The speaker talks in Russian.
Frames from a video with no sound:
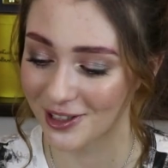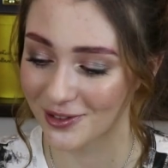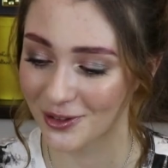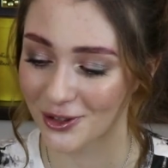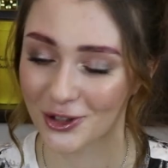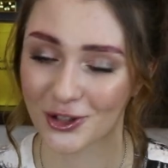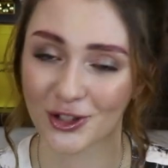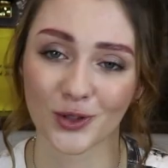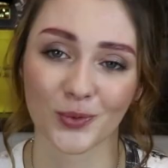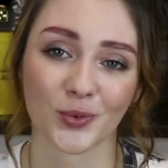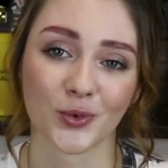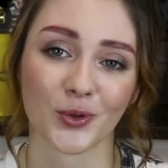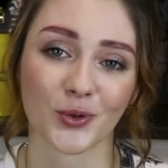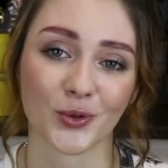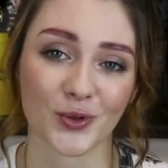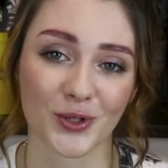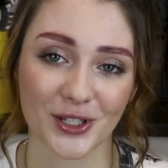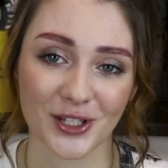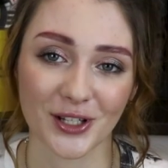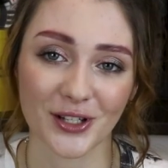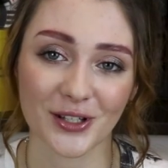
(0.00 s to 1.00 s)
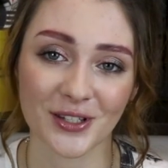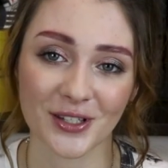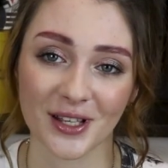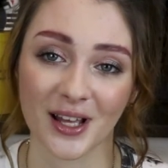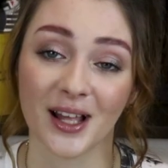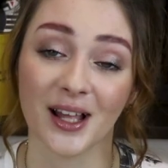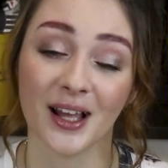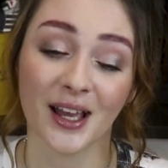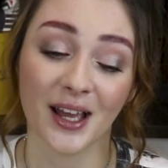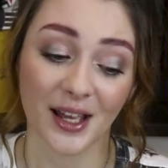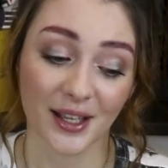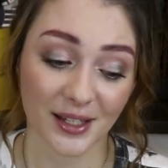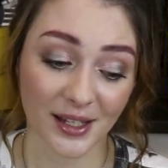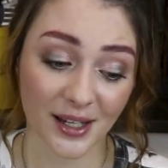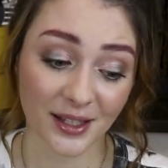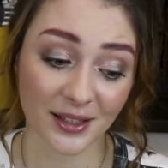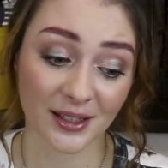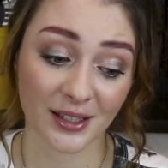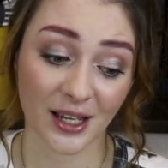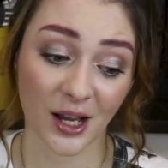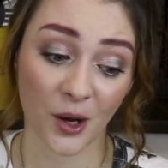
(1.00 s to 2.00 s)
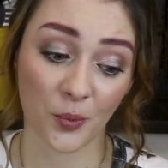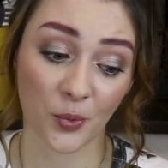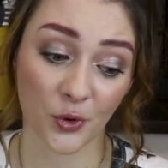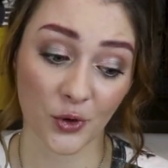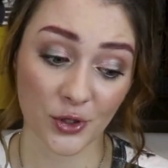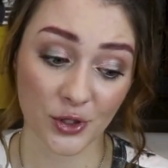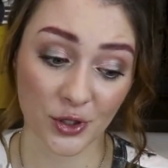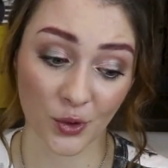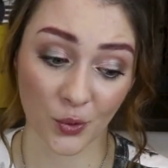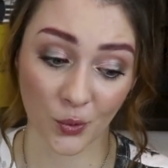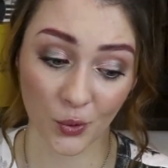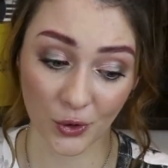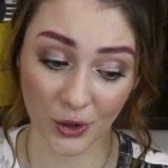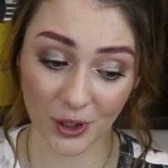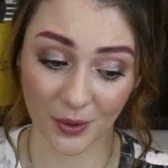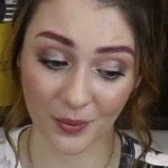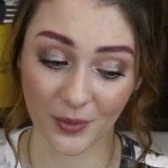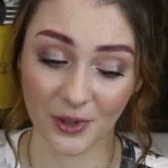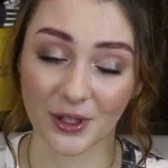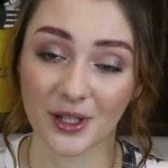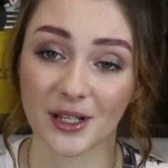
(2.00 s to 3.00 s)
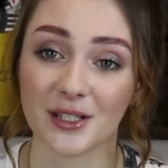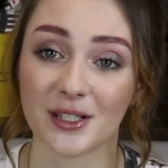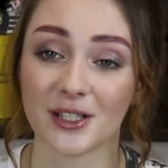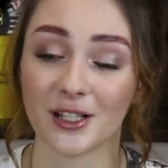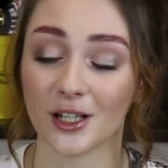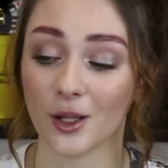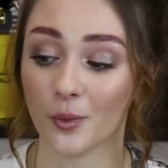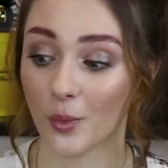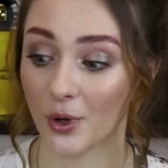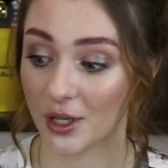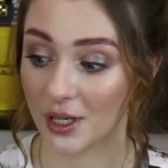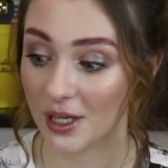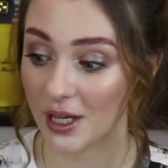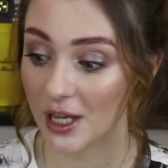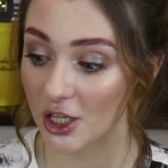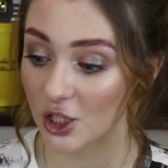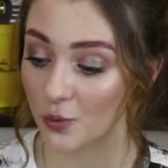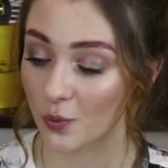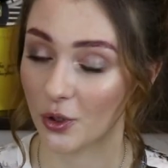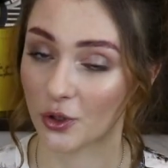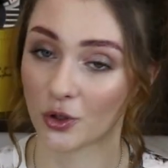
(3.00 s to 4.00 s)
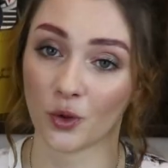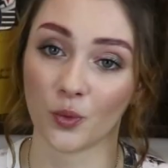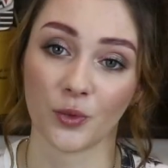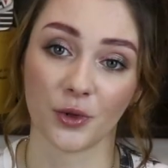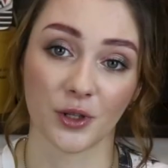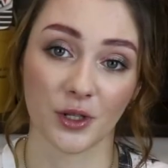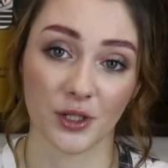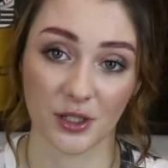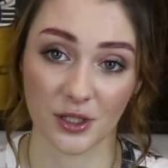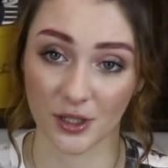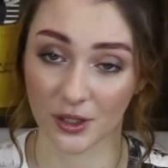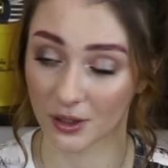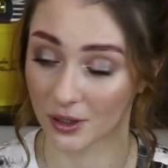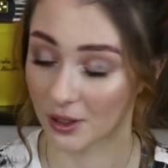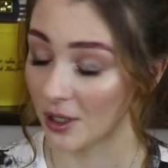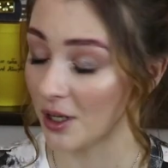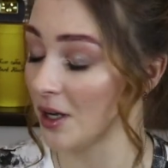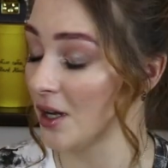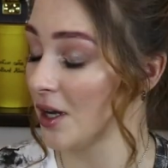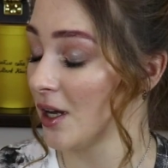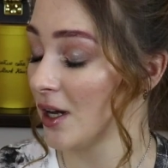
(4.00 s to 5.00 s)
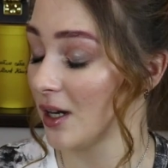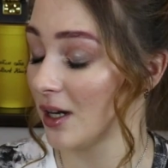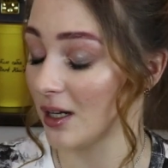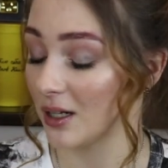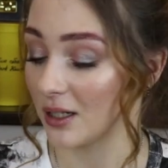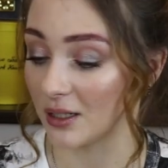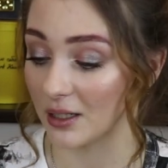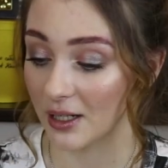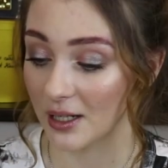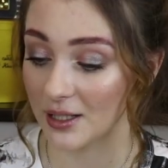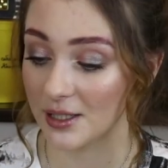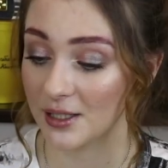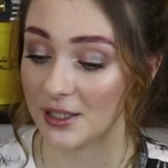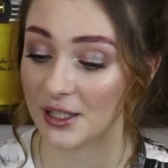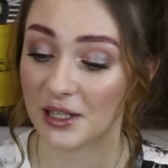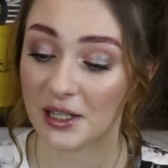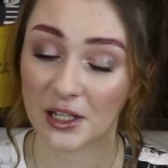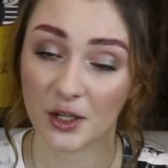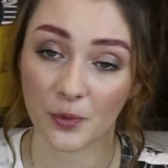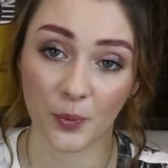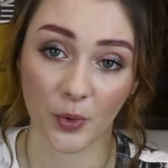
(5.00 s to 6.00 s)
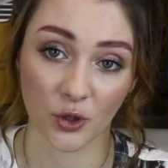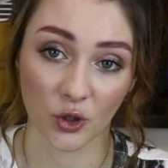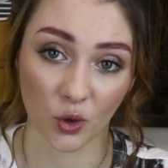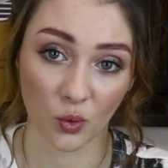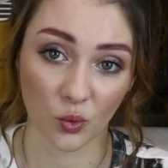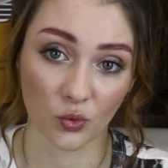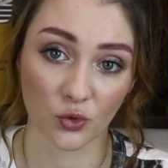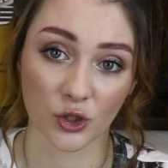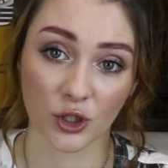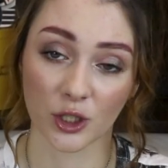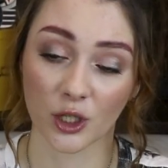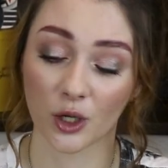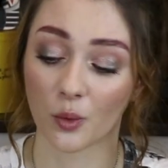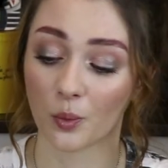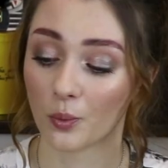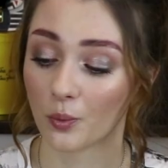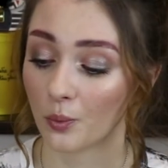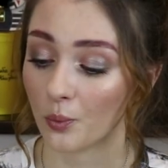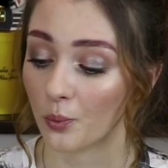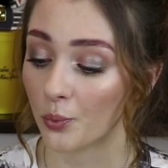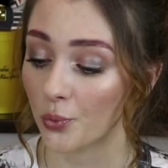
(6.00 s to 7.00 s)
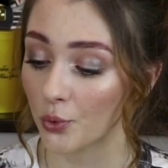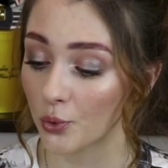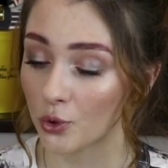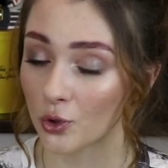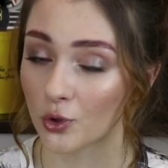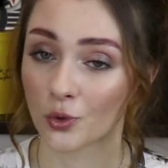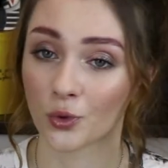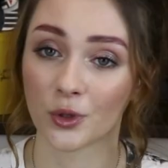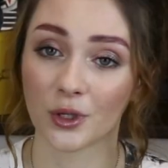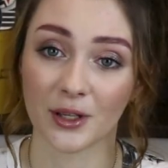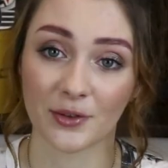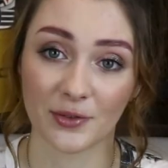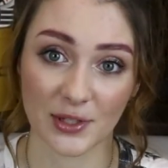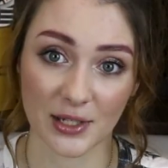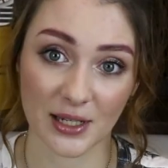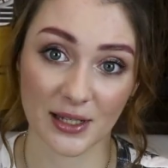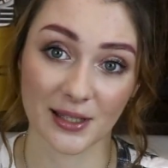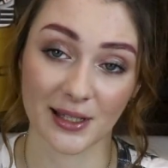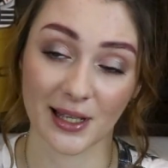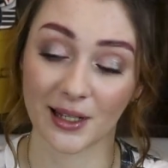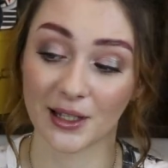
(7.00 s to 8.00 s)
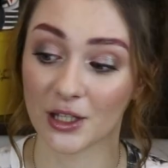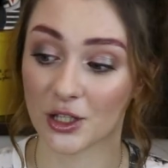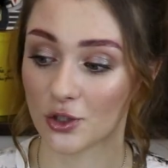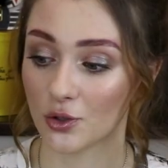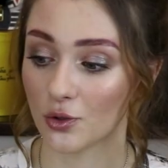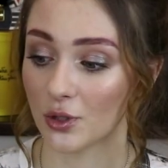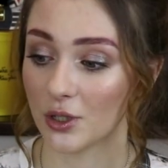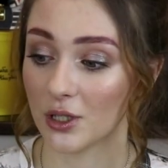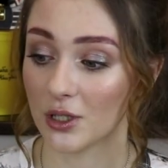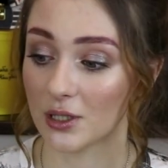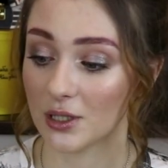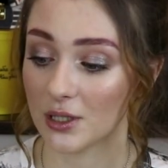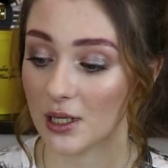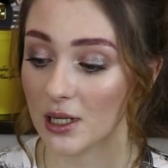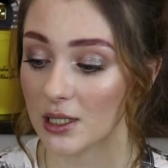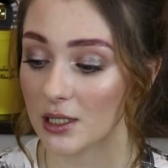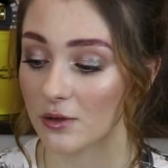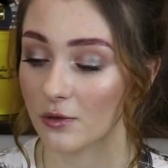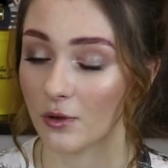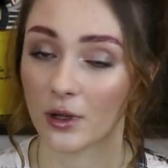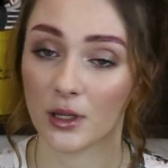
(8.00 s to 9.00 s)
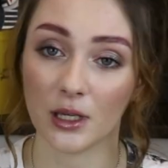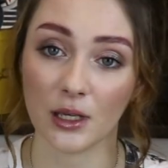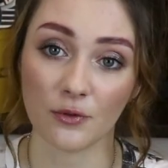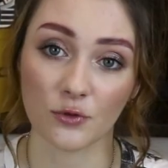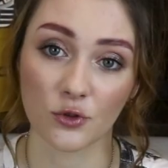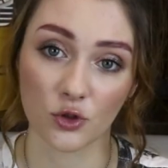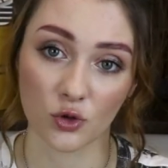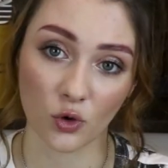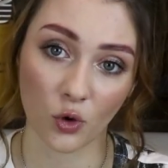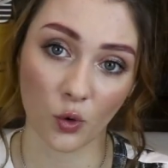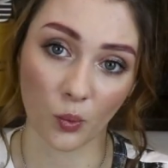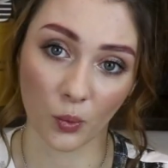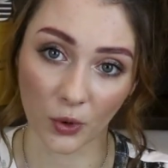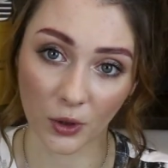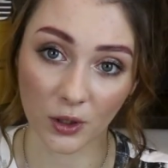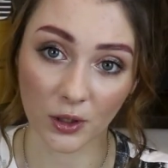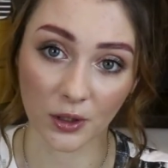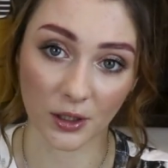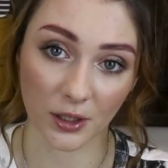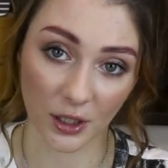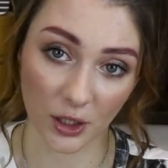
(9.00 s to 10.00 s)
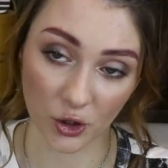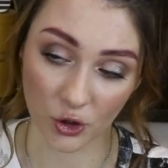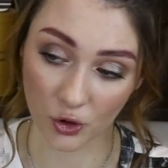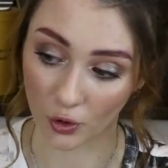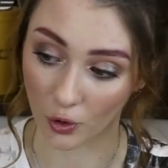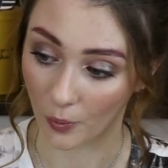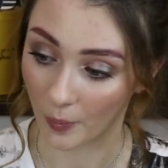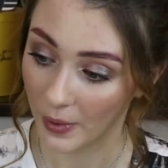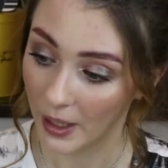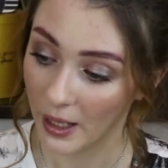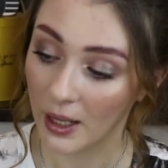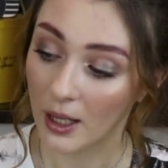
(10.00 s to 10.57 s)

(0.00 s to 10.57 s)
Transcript: его, чтобы он уселся. Нет, я просто утром наносила макияж, потом наносила а, консилер, потом уже пудру и все остальные сухие средства, и все было хорошо.